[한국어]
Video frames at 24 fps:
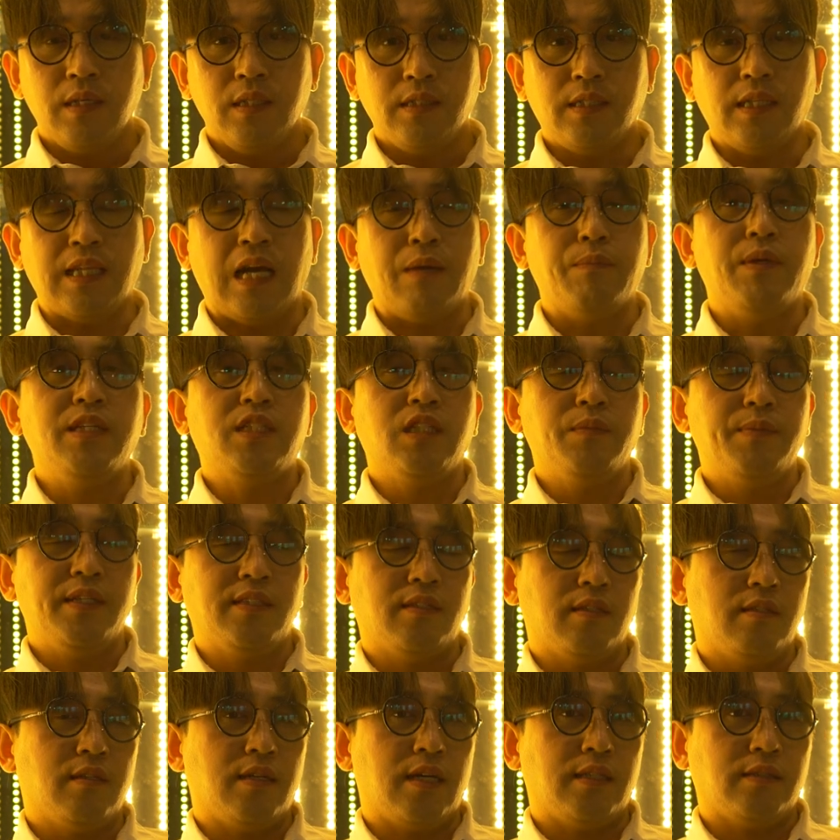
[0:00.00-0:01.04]
이제 남의 집에
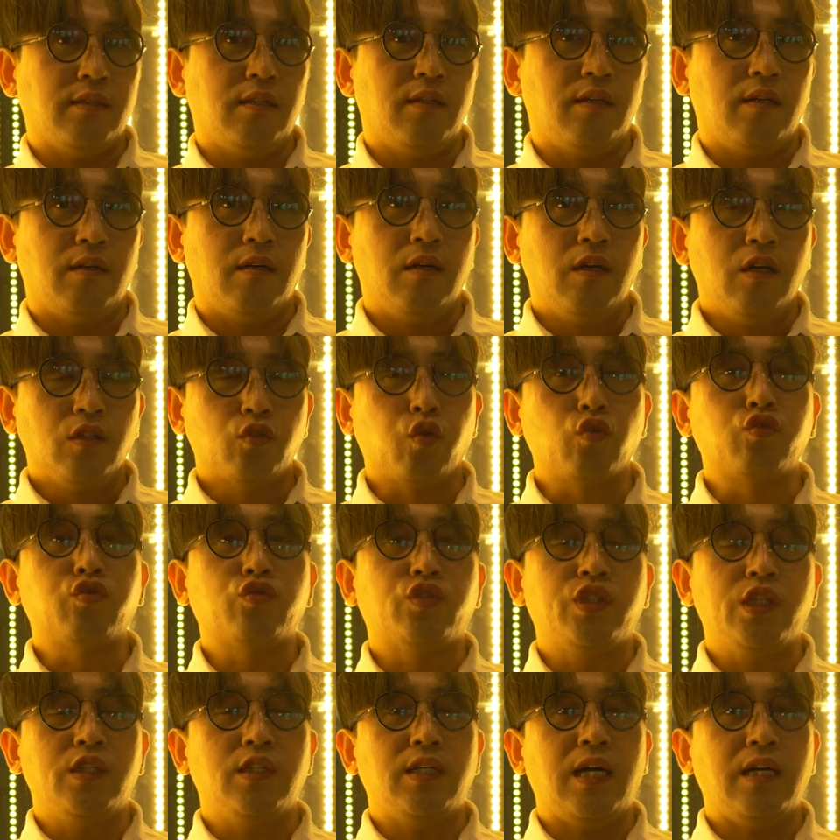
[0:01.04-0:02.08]
들어가서
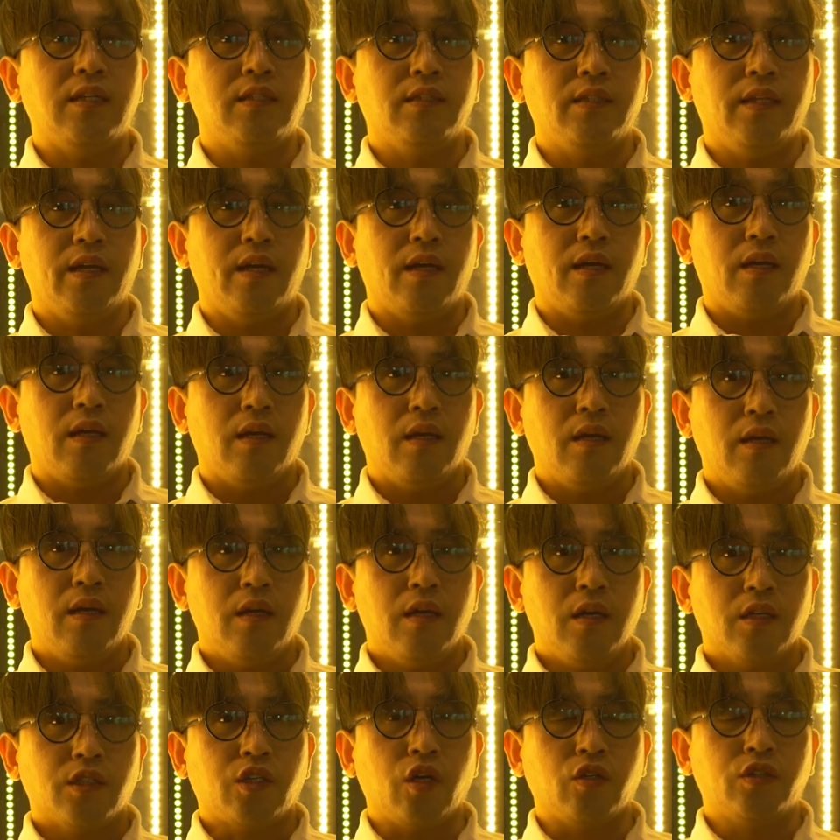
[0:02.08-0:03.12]
도둑질을 하는데
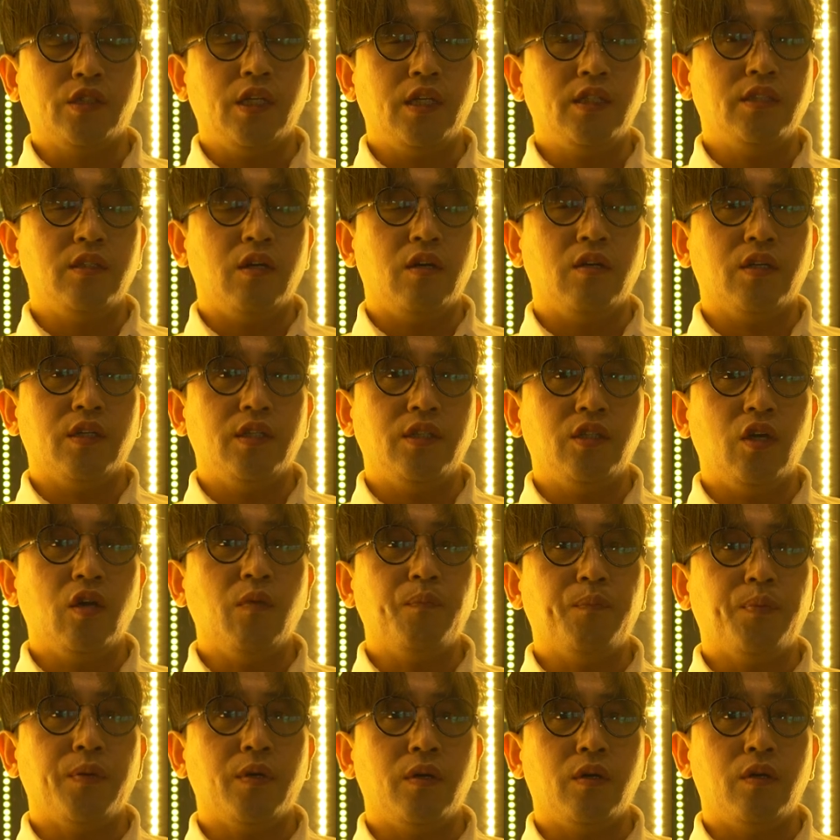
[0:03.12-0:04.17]
경제적인
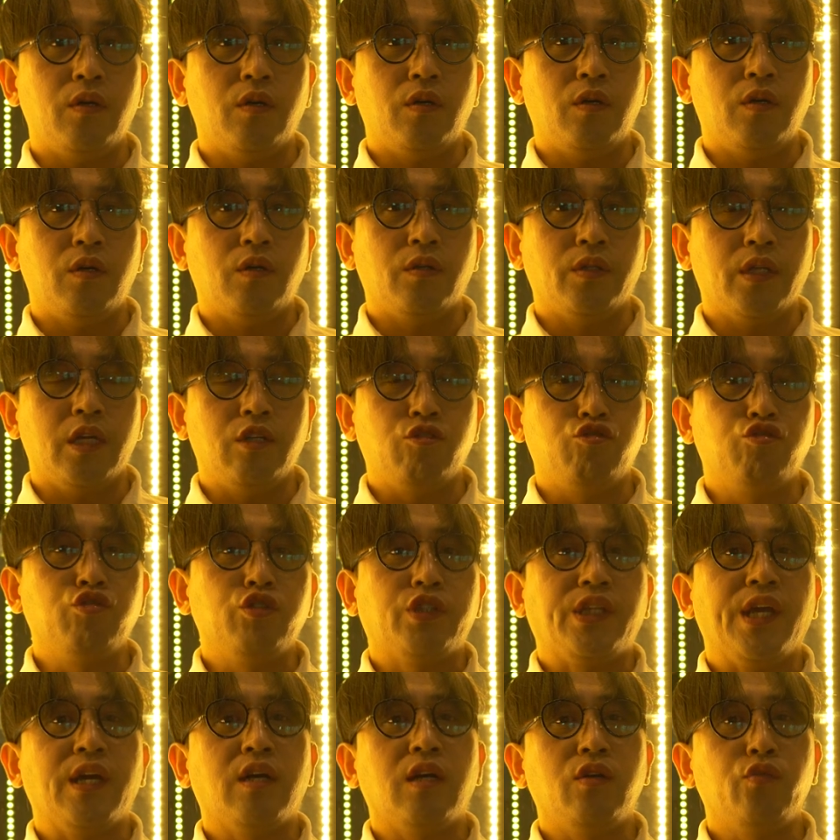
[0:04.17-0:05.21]
형편의
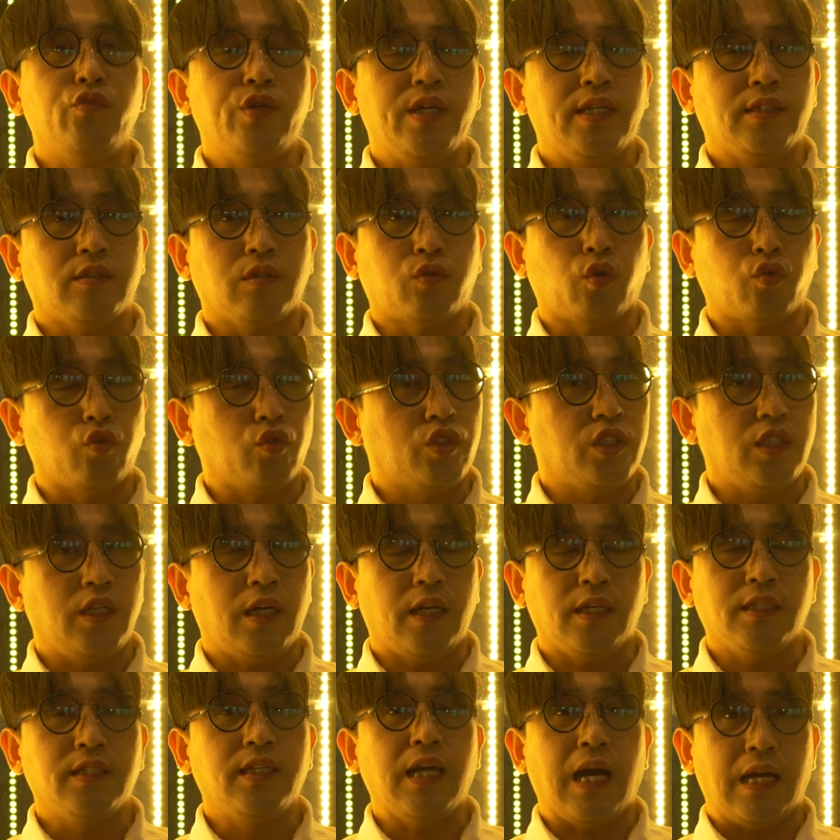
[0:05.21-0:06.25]
윤택을 위해서 도둑질을
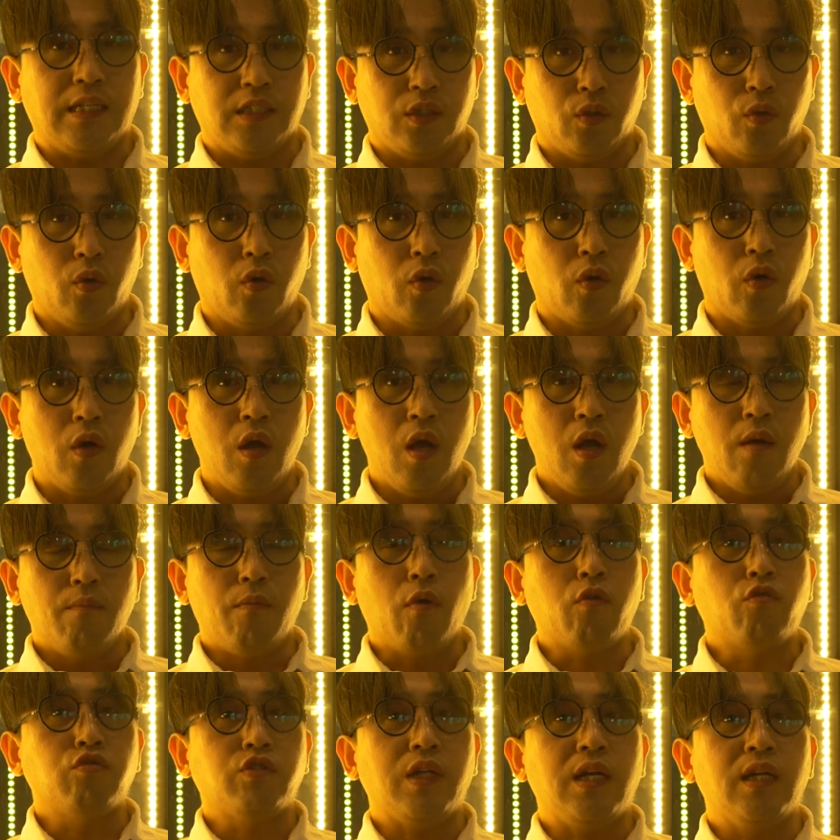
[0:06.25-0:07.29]
하는 게 아니고
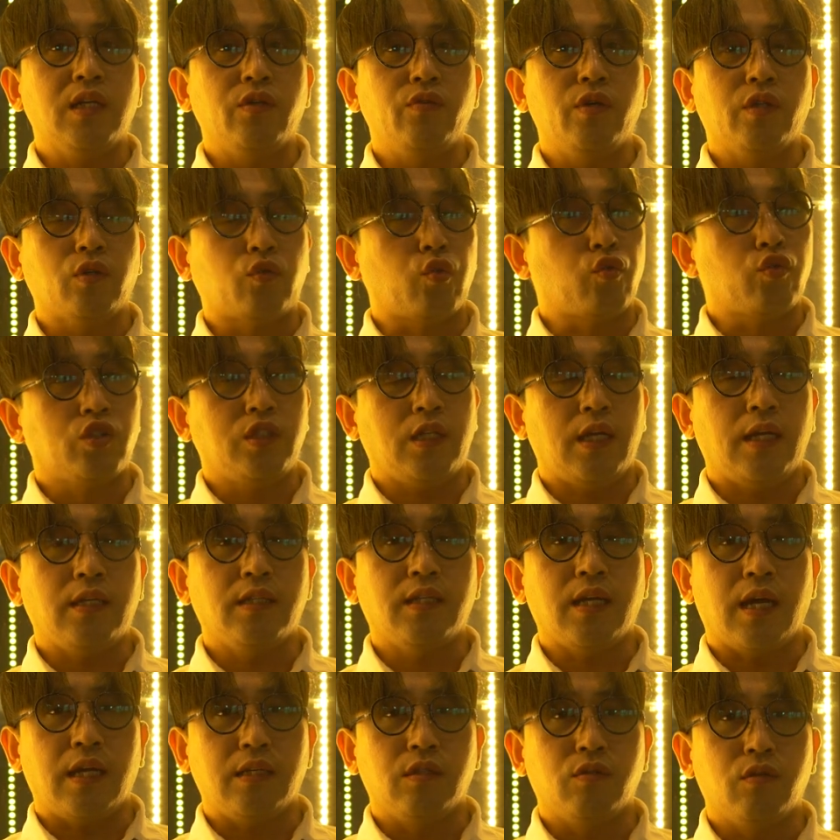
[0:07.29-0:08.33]
먹고 살기 위해서 도둑질을 하는
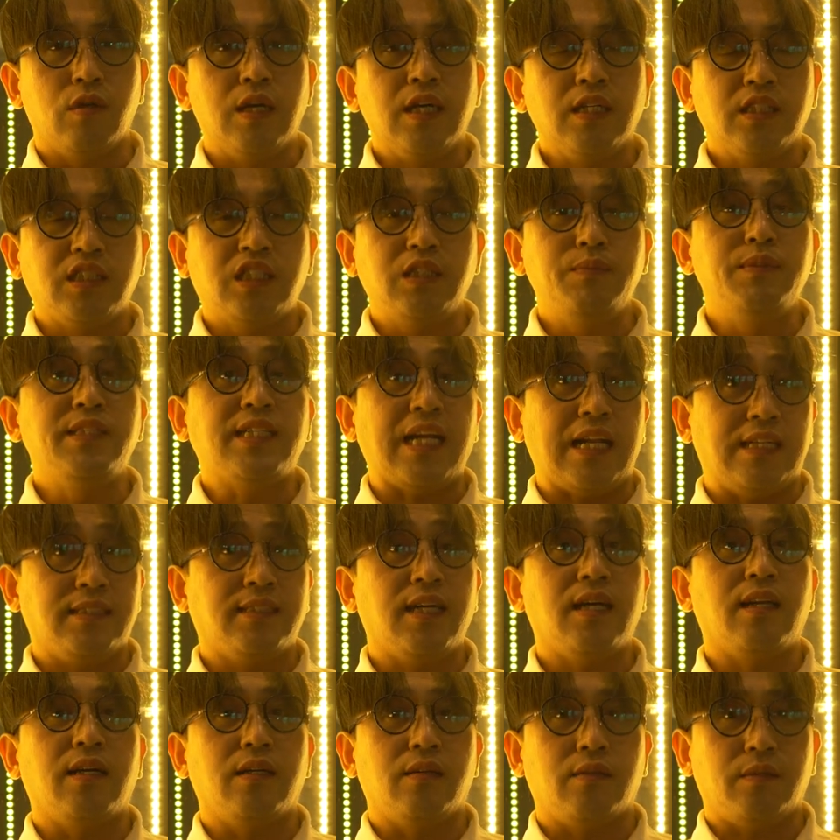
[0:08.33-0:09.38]
게 아니고 집이 잘
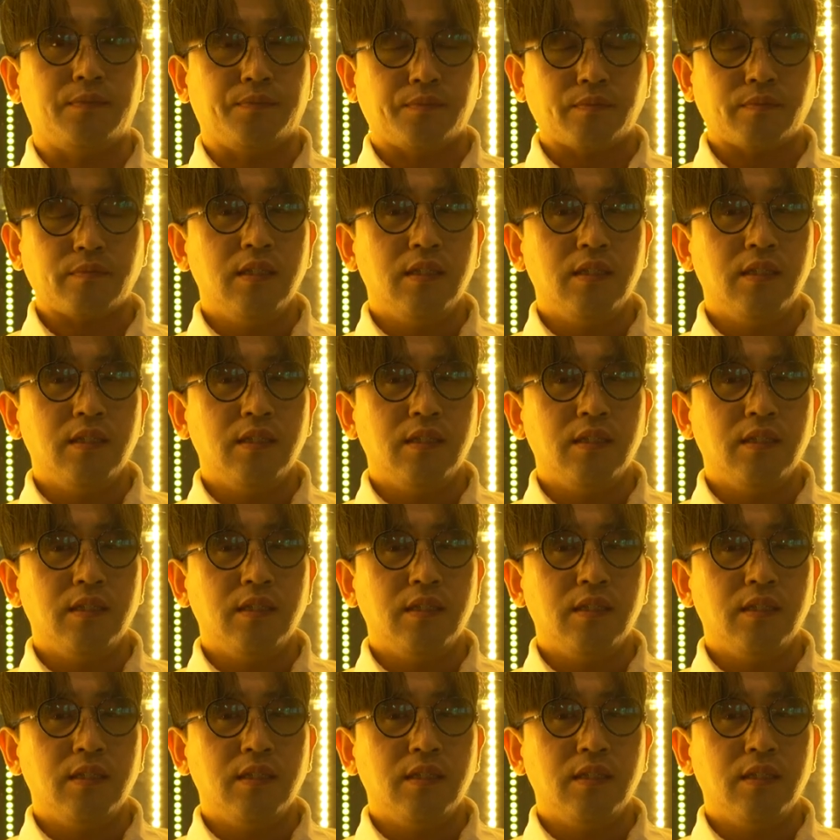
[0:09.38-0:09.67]
살아요.